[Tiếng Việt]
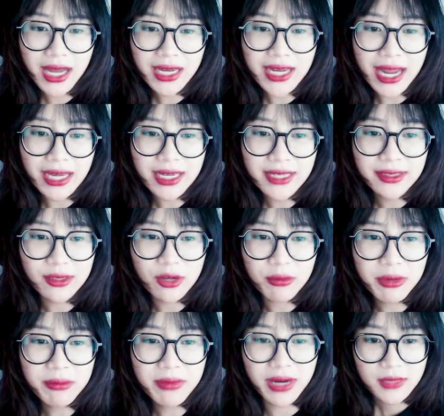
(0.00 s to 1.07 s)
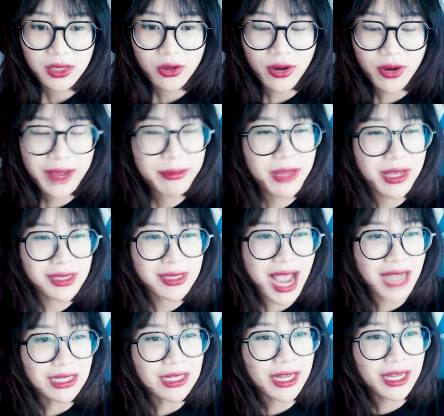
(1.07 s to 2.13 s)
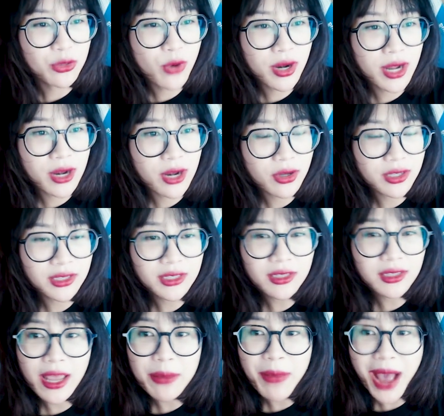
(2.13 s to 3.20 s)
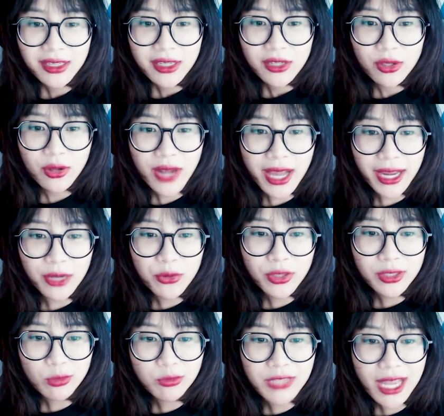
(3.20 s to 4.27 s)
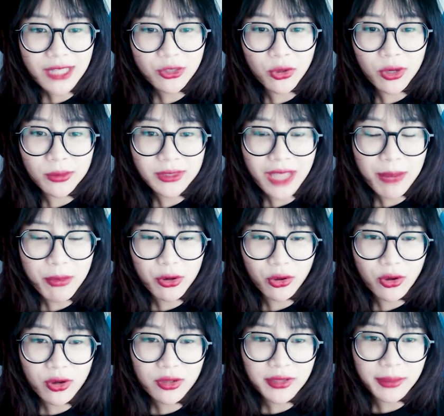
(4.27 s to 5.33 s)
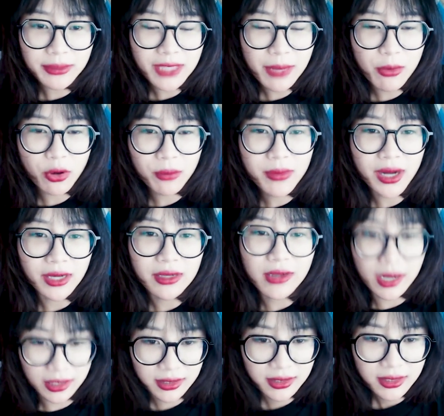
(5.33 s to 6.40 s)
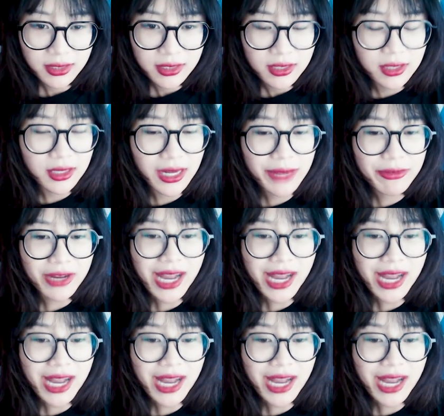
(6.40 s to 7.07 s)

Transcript: ngắn đi thì nó mới mượt còn em để dài thì cái đuôi đấy nó cứ như thế mãi nó là cái đuôi tóc chết rồi làm sao mà nó làm sao mà nó mượt được ờ em phải cắt